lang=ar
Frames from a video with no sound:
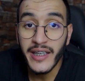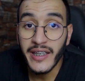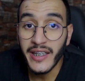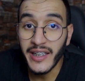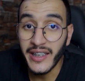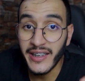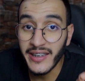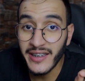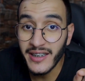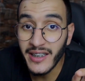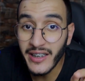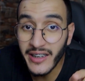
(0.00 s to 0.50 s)

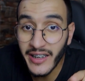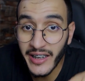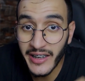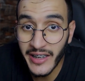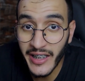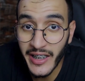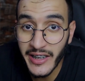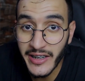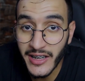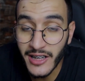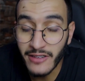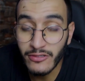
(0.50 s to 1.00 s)
يعني الا كان
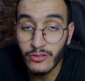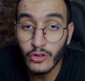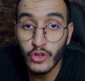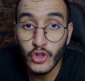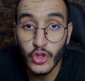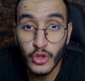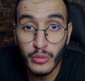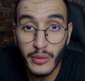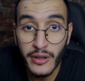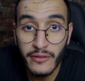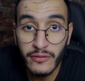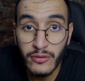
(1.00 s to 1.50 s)
هدفك
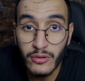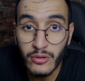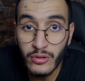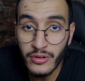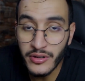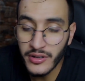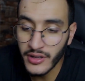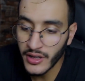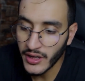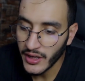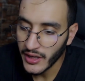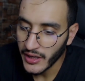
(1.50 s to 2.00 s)
هما
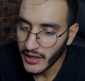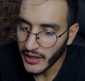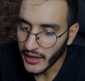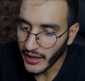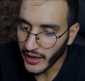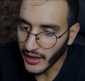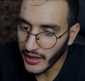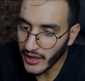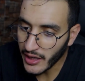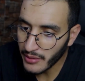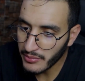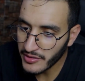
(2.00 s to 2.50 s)
الفلوس
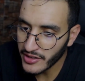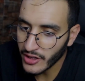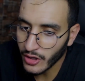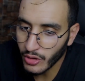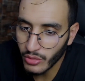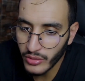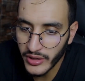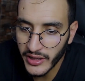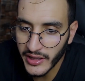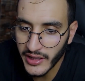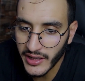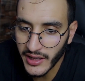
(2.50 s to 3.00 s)
غير حبس
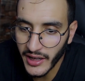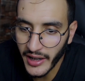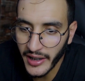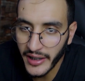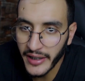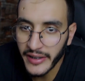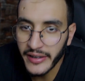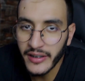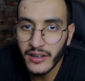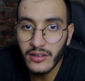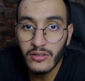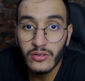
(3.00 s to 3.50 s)
اخويا ديك
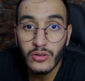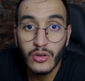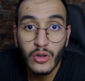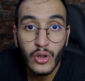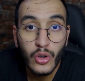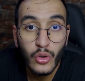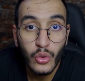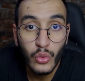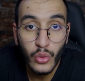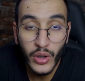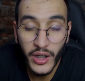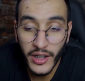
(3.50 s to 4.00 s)
القناه
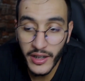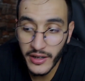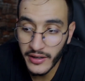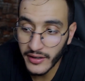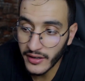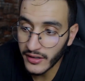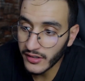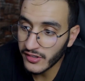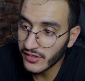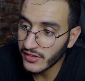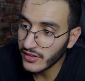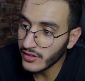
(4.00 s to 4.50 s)
وخلي
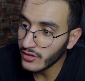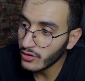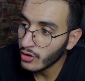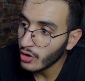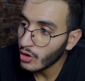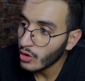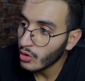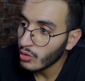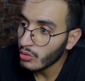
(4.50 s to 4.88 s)
داكشي